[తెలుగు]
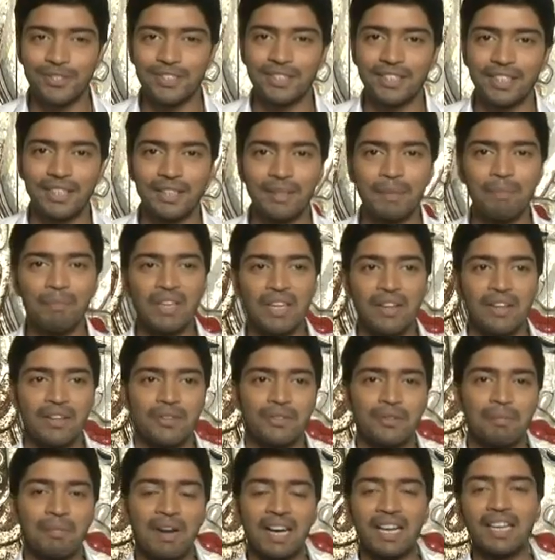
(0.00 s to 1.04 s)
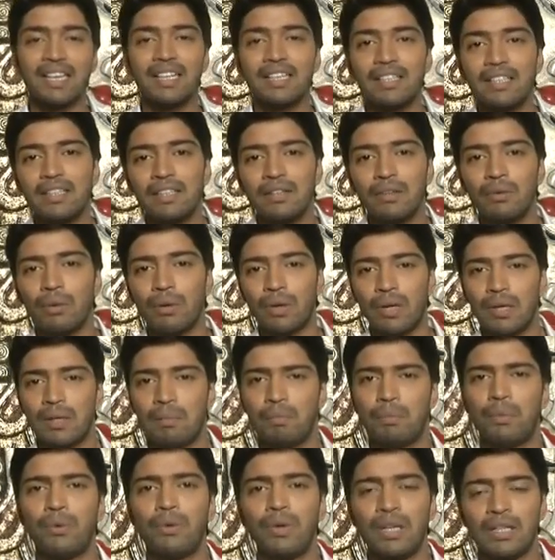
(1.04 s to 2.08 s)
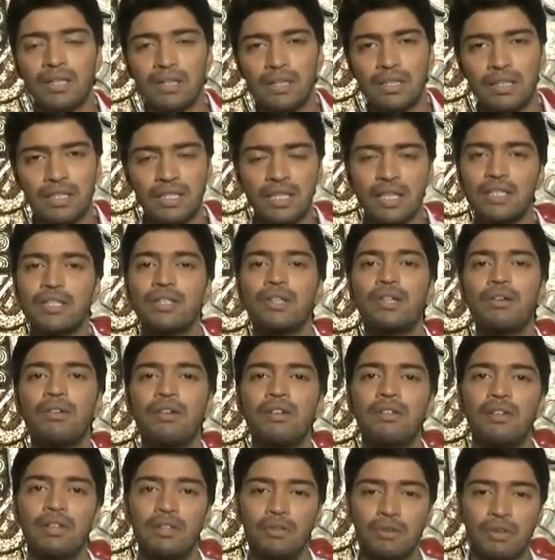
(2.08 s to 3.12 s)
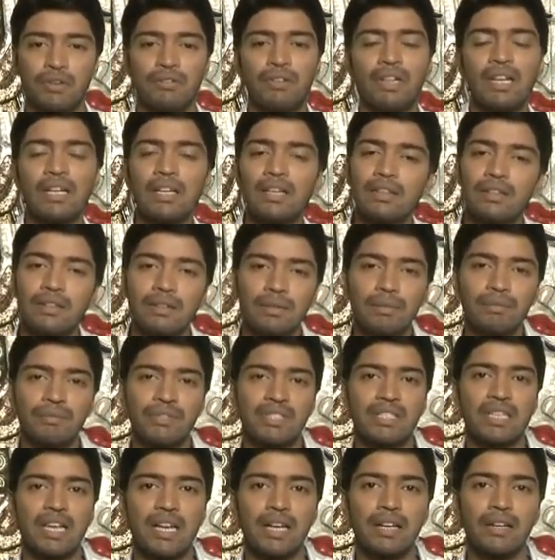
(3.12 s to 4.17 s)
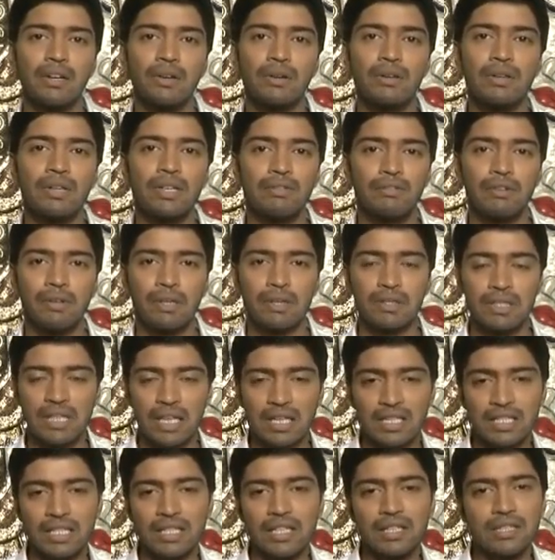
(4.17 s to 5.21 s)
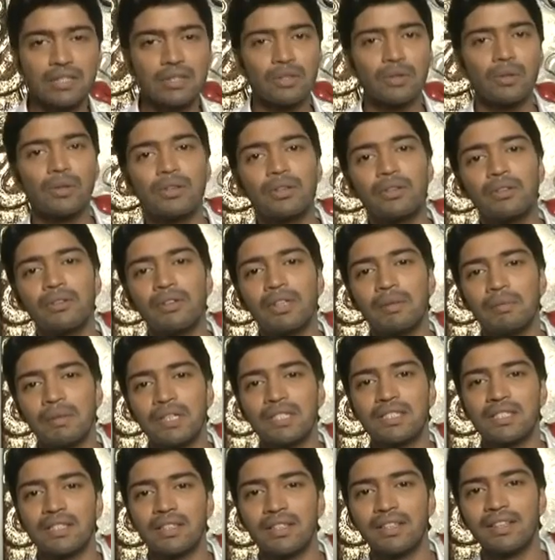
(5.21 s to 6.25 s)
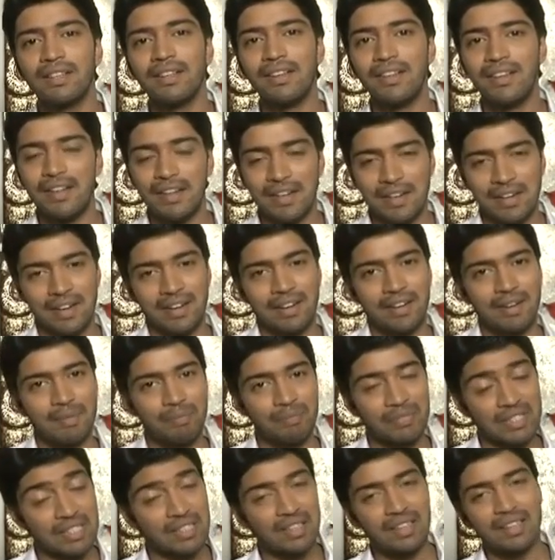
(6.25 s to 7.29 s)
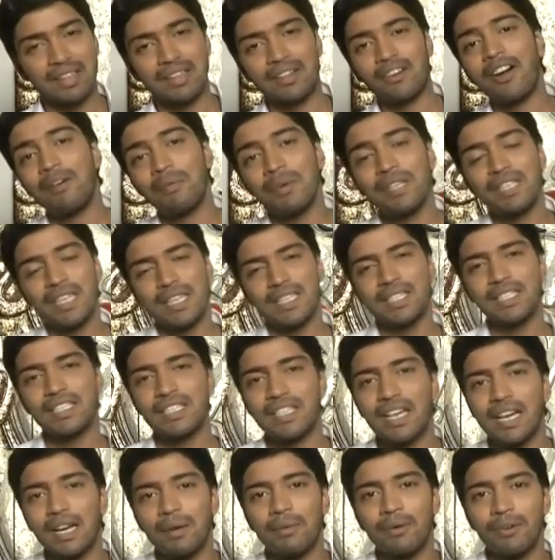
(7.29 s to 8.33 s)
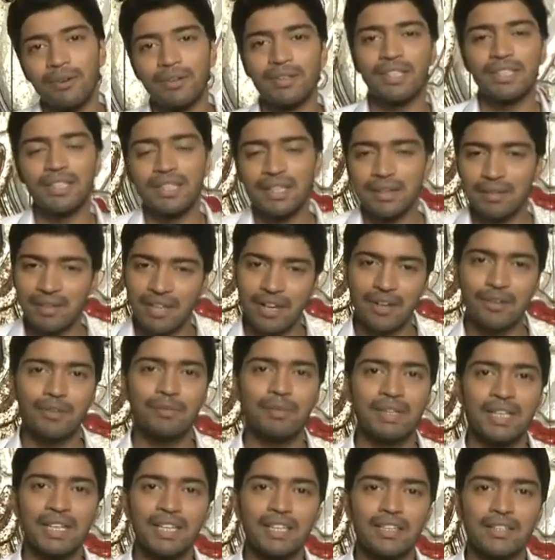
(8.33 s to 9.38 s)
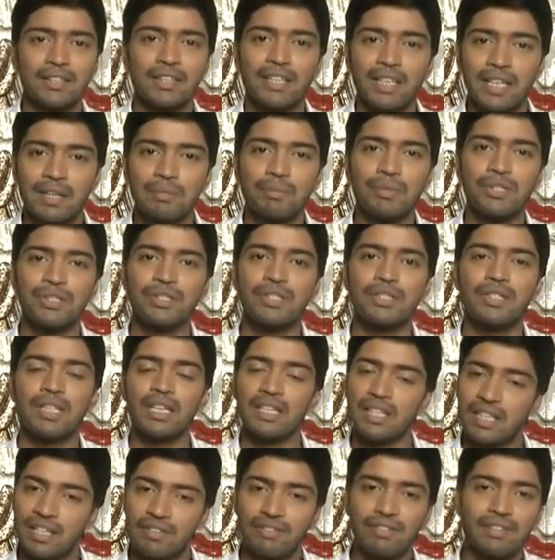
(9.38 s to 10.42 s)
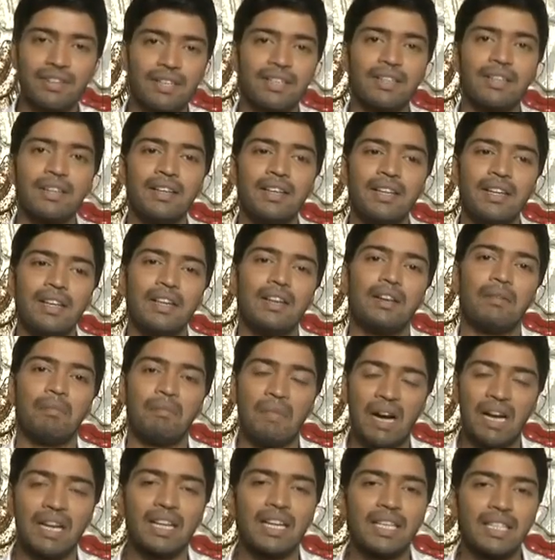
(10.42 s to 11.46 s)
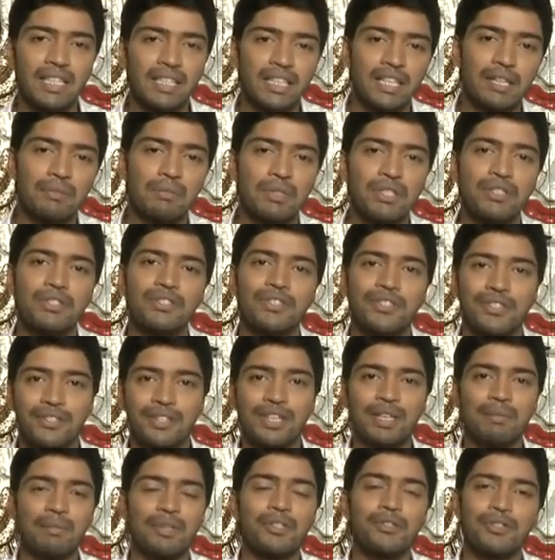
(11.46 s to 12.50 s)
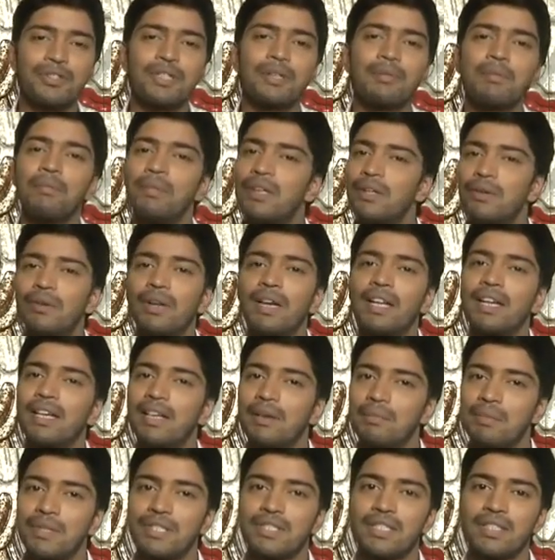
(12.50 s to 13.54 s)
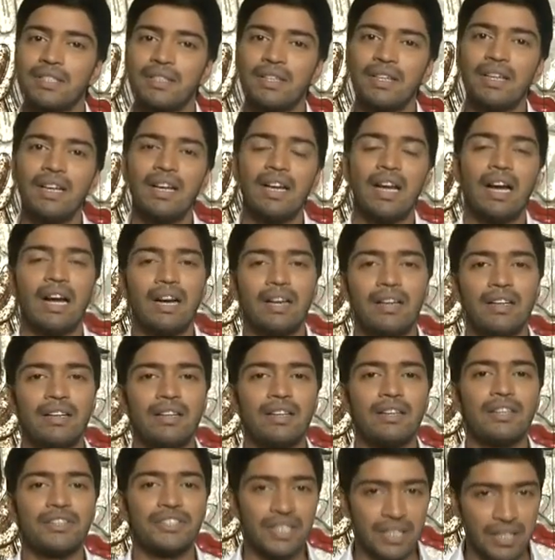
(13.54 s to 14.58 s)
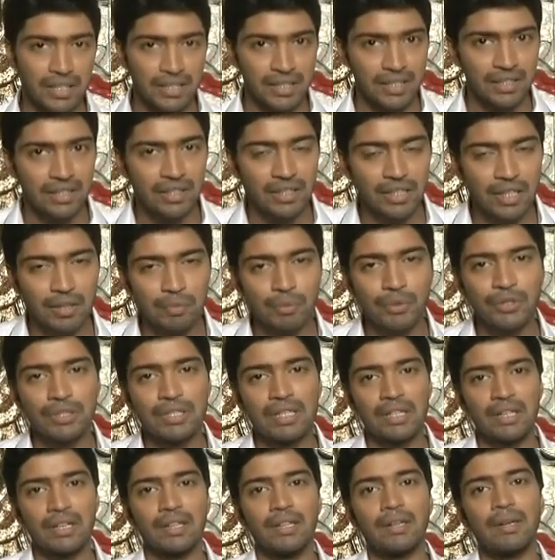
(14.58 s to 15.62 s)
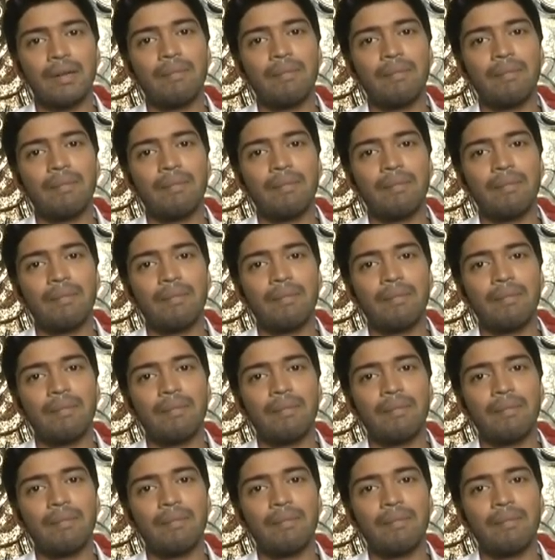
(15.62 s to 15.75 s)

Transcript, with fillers: వచ్చిందని సో మాకేంటంటే ఒక ఎప్పుడు అంత సీరియస్ సీరియస్గా ఉండడం అంటే ఒక విలన్ స్థాయిలో ఉండి ఒక చాలా సీరియస్గా లుక్ ఉన్న పర్సన్ని కామెడీ చేస్తే చాలా బాగుంటుందని నాకు మా డైరెక్టర్ గారికి అనిపించింది అండ్ డెఫినెట్గా మాకు ఏదైతే అనిపించిందో స్క్రీన్ మీద చూసినప్పుడు మీకు అలాగే అనిపిస్తుంది అండ్ uh, శేఖర్ చంద్ర గారు మ్యూజిక్